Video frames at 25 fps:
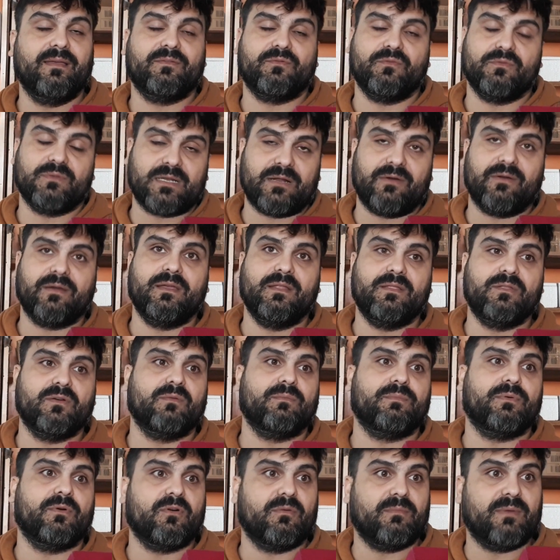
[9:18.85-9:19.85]
Es un trabajito
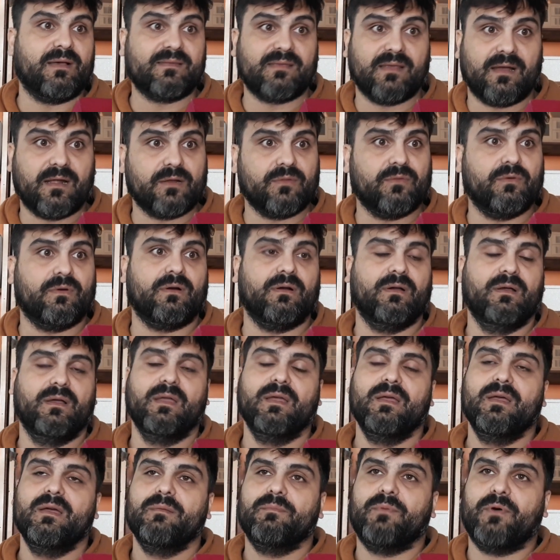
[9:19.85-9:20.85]
un poco más arduo,
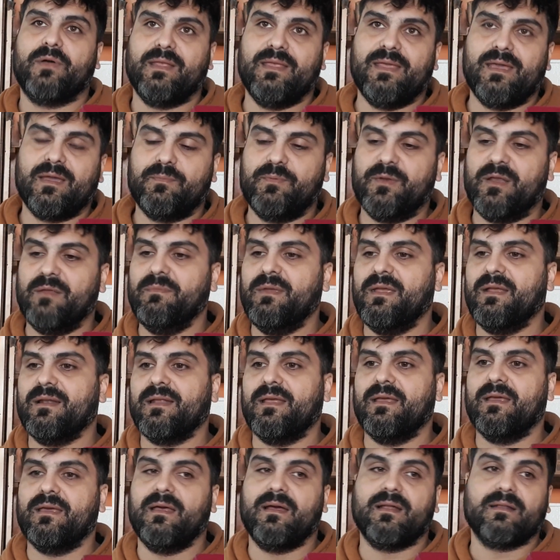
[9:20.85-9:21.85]
por ahí
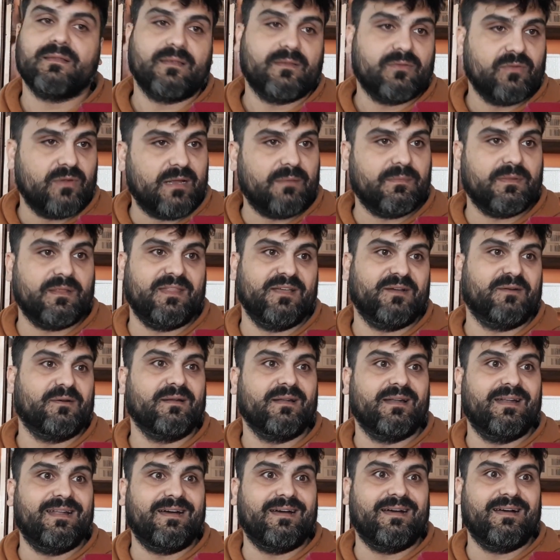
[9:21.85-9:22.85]
exprimirla y quedarse solamente
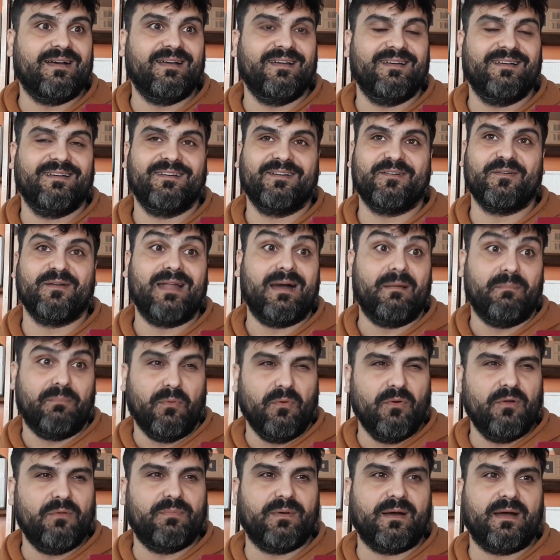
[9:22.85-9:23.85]
con la, con la
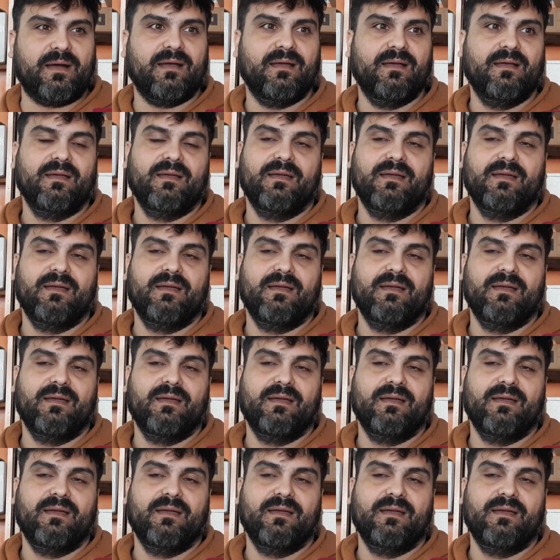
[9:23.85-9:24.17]
pulpa.